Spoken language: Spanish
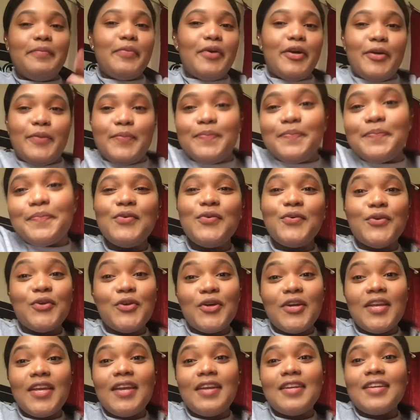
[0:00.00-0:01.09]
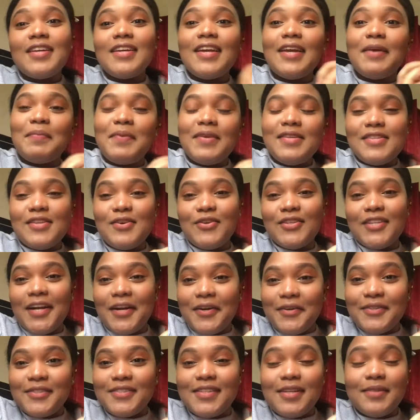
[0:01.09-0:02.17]
bueno, uno no quiere que piensen
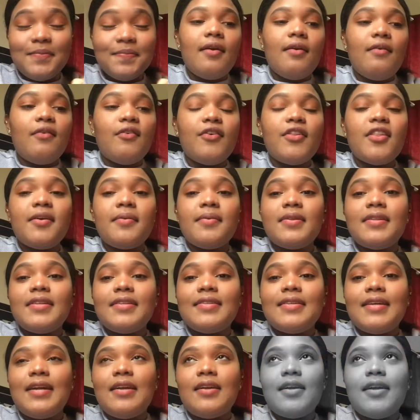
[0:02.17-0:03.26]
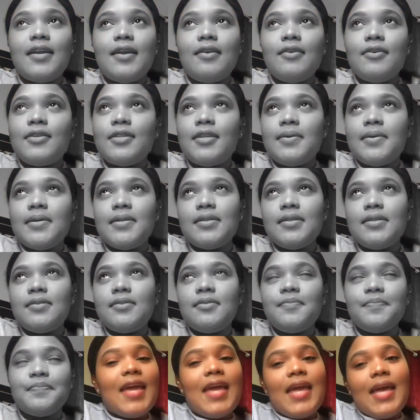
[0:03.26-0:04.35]
otra cosa. Uno debe de estar, que era lo que estaba
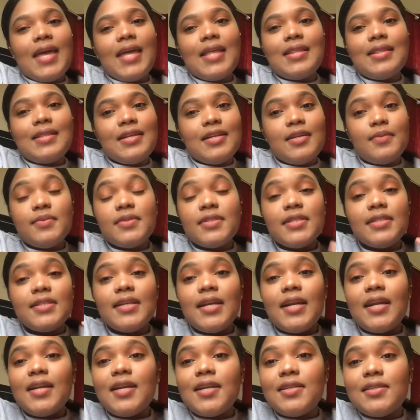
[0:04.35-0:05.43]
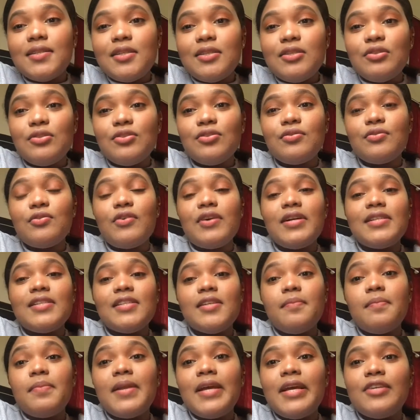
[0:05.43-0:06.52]
diciendo, que tenemos que estar agradecidos con el
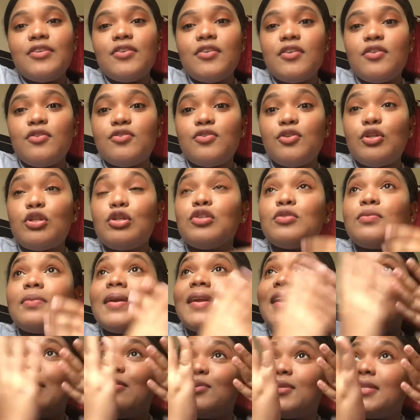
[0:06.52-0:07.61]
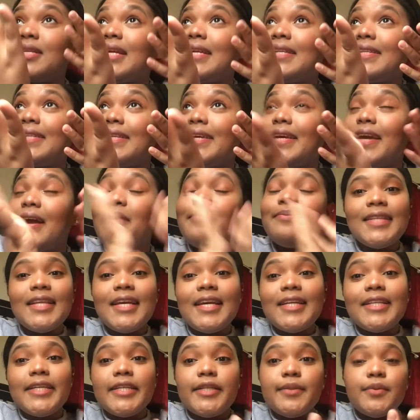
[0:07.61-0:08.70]
simple hecho de nosotros ver la luz del día, de
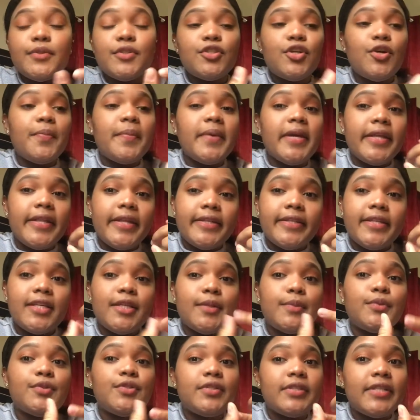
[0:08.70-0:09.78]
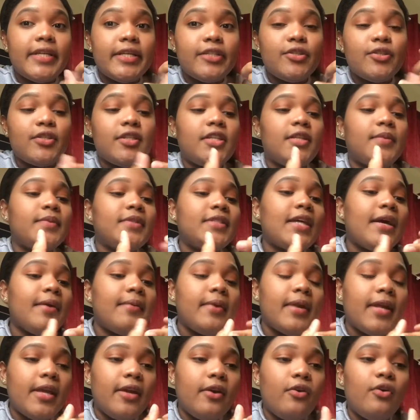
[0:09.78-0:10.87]
que tenemos comida, tenemos techo, tenemos
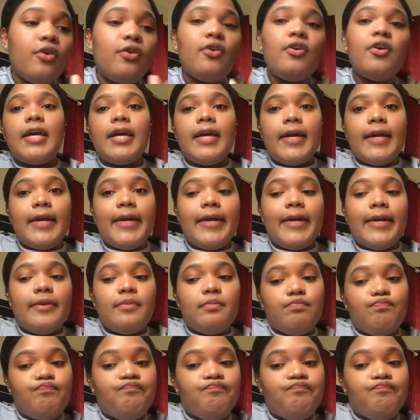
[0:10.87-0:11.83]
abrigo. Eh,